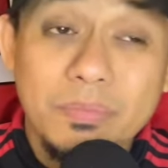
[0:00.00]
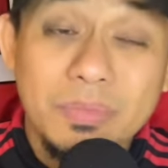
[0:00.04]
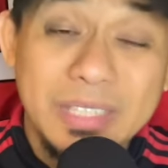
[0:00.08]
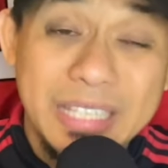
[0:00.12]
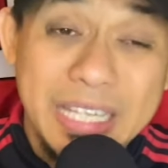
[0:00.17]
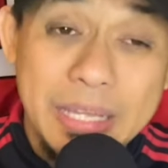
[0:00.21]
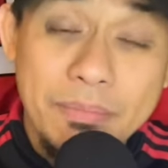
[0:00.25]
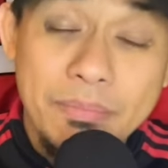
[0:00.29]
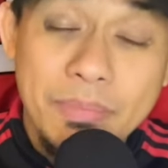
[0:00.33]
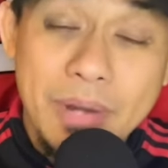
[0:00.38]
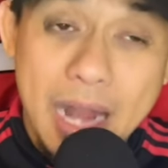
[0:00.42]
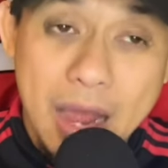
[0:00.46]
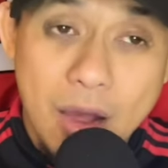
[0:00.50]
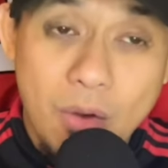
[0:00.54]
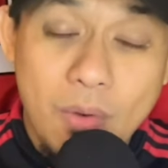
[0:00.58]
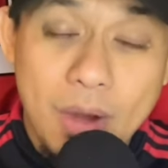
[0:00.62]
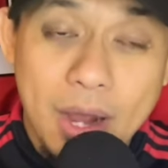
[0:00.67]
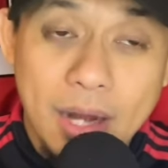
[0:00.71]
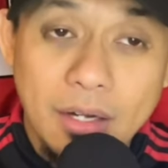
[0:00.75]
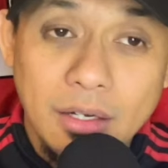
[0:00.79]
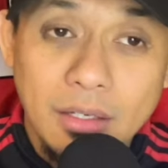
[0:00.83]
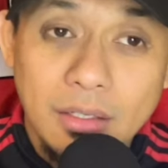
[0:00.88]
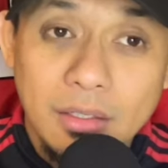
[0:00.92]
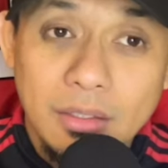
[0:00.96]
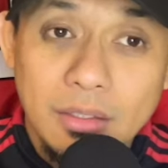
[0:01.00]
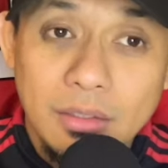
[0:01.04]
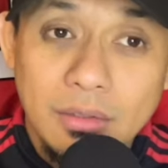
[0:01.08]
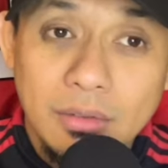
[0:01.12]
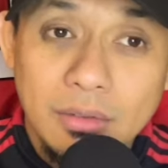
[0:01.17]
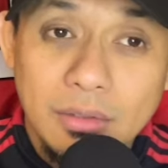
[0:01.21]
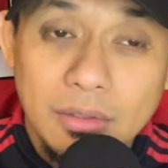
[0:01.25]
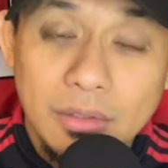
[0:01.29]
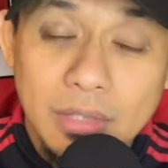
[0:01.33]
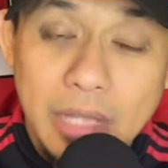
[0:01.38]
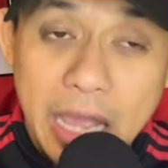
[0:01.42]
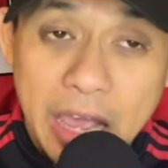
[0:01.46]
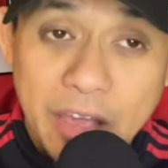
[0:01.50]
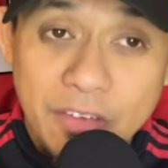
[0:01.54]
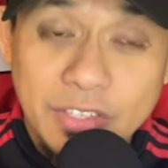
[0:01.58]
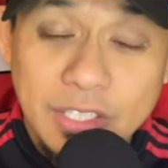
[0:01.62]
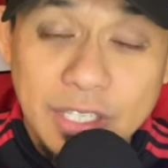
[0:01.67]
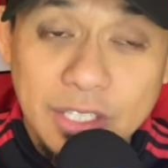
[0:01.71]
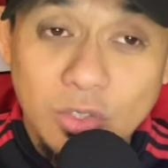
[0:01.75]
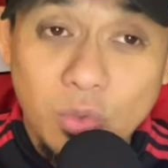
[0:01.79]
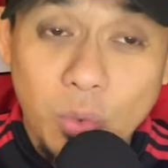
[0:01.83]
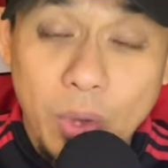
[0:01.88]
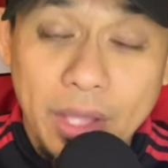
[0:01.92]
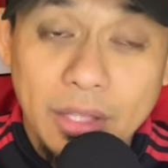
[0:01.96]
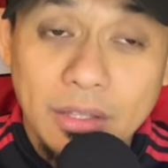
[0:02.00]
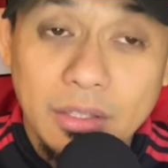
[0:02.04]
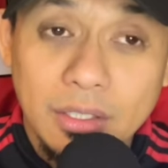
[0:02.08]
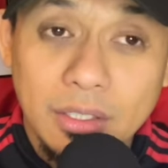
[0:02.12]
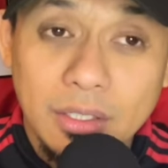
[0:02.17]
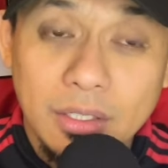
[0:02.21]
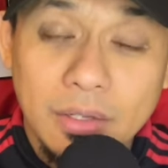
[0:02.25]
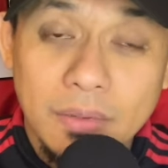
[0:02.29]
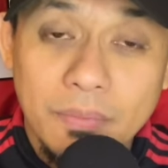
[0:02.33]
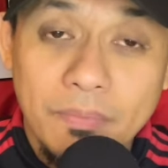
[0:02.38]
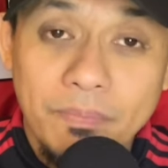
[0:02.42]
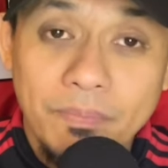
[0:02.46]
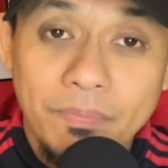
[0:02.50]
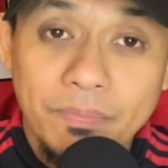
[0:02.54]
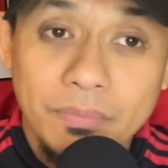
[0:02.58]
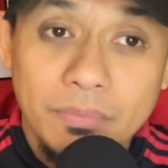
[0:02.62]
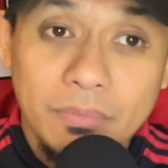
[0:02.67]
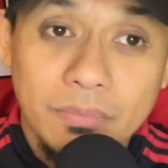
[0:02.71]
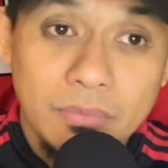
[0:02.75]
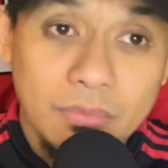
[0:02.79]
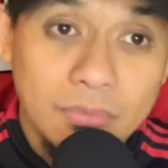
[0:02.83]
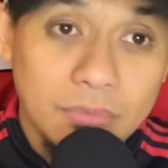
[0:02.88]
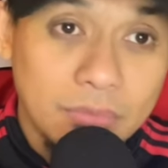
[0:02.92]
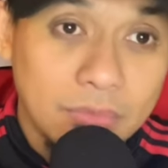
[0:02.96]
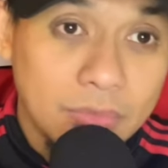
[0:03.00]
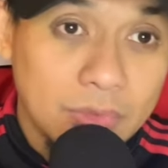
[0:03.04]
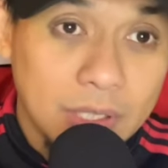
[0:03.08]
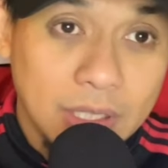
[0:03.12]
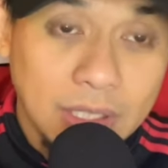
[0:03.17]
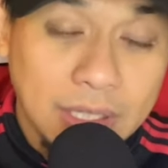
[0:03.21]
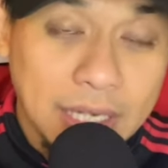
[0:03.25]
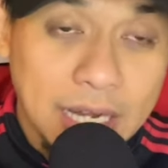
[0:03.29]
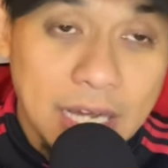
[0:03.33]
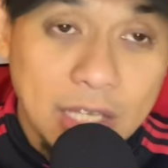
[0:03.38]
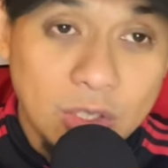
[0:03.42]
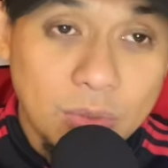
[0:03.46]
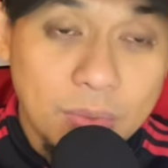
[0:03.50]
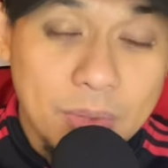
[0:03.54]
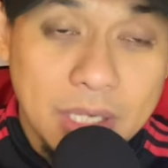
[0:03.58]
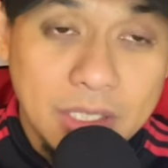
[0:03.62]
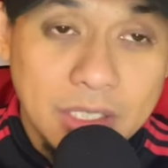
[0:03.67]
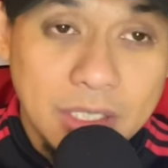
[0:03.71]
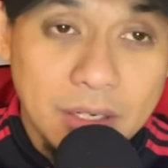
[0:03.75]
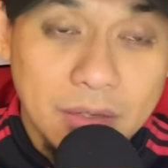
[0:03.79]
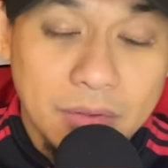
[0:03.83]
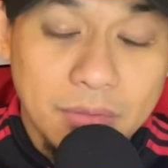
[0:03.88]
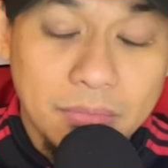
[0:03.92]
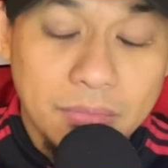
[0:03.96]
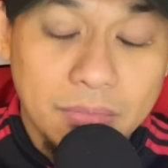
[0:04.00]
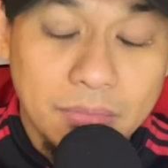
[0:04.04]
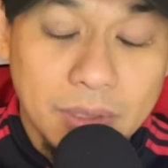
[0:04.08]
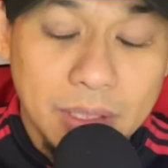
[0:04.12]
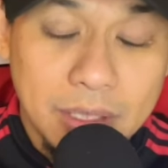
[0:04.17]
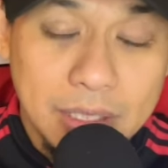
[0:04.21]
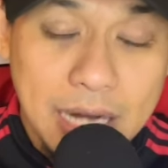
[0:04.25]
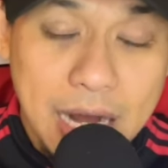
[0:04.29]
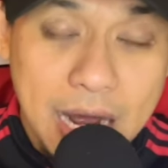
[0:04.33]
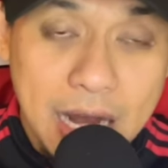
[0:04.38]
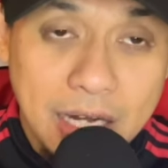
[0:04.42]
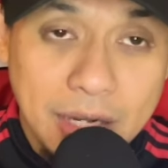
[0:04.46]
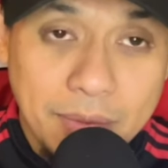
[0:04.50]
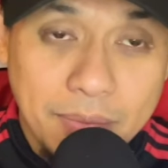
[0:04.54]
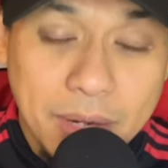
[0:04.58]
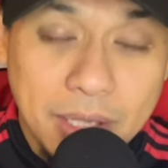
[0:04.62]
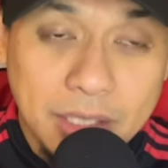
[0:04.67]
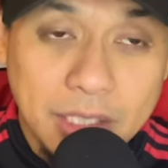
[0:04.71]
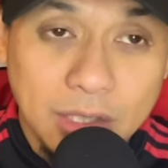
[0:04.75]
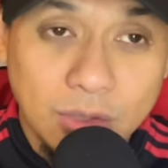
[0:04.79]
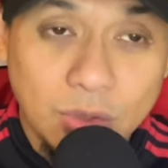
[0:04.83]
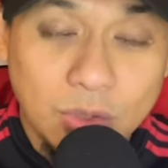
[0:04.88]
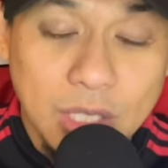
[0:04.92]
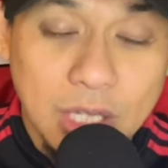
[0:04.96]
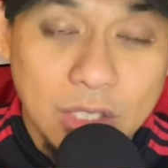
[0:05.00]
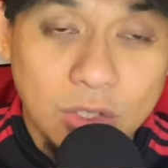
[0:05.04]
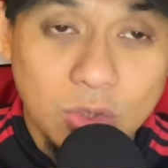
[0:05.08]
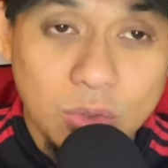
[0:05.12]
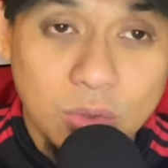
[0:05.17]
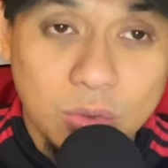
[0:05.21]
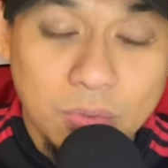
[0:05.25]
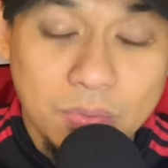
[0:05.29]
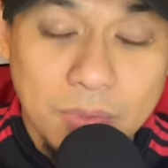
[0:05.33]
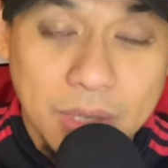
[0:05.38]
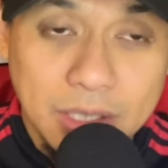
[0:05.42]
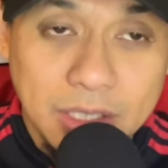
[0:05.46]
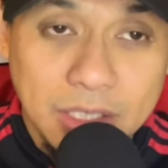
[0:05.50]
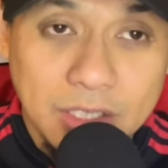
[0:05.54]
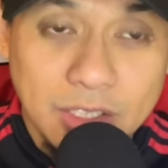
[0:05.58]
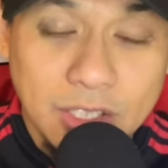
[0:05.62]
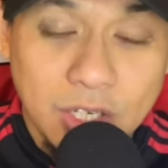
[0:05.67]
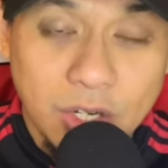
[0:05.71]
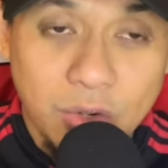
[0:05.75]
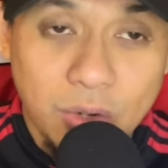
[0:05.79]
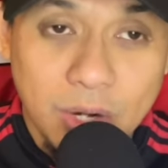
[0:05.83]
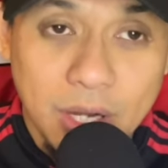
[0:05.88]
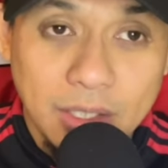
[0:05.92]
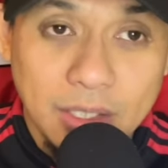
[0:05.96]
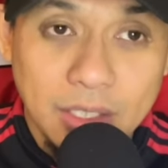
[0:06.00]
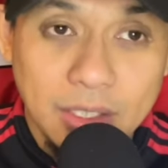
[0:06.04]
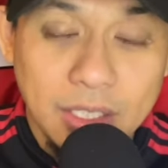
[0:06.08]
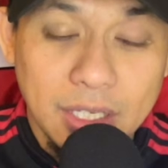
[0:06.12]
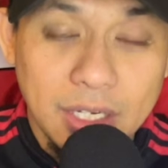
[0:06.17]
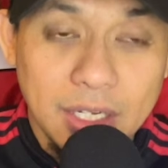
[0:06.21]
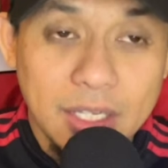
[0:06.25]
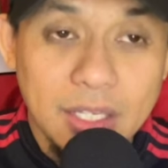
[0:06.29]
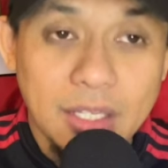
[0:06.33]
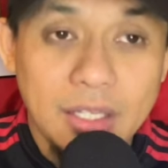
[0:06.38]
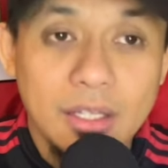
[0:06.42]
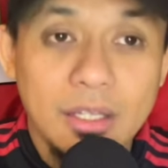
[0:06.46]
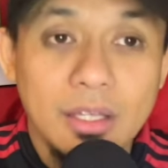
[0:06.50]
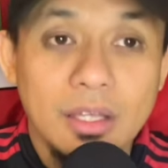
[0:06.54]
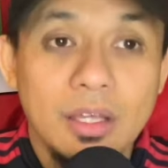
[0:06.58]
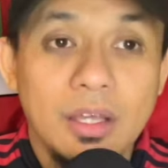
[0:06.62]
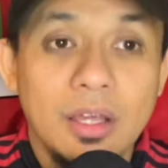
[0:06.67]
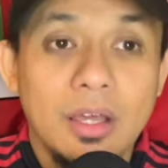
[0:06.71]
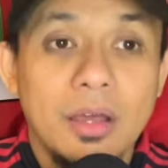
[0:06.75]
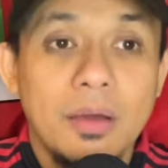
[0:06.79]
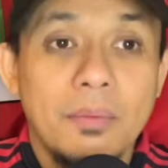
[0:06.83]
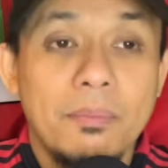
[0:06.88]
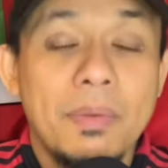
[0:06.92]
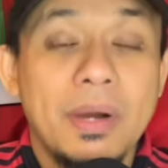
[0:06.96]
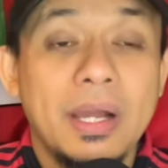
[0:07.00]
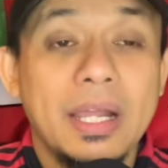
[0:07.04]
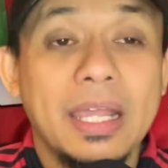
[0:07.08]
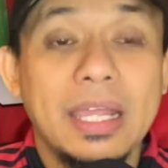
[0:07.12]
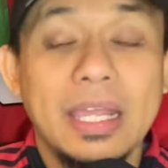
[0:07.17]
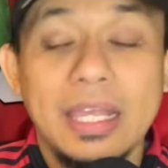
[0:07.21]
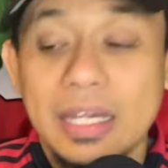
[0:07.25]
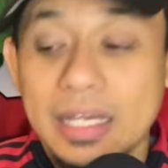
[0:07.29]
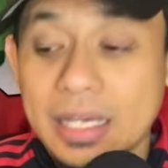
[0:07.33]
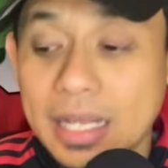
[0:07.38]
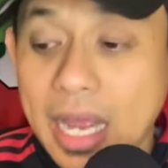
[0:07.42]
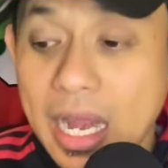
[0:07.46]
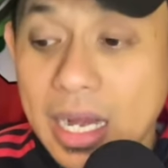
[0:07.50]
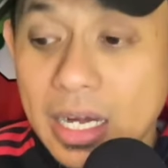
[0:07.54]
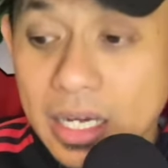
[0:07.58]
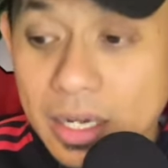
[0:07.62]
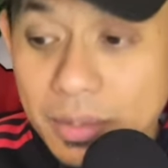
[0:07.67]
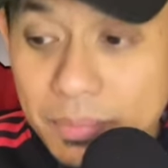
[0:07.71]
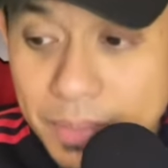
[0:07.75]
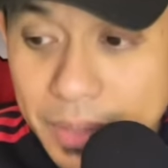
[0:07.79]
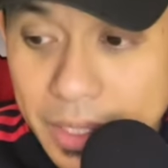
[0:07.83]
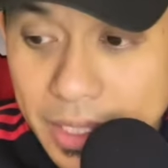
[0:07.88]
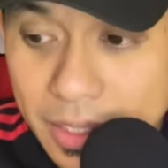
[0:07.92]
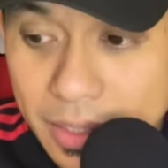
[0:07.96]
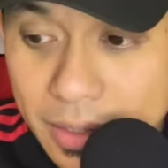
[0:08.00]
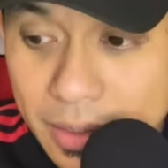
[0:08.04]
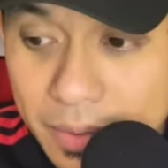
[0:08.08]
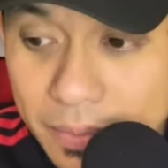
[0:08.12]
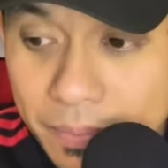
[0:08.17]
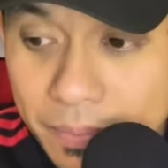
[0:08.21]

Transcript: tim lawan FC Twente ketika itu berhasil menahan imbang satu-satu Manchester United ini menginginkan lebih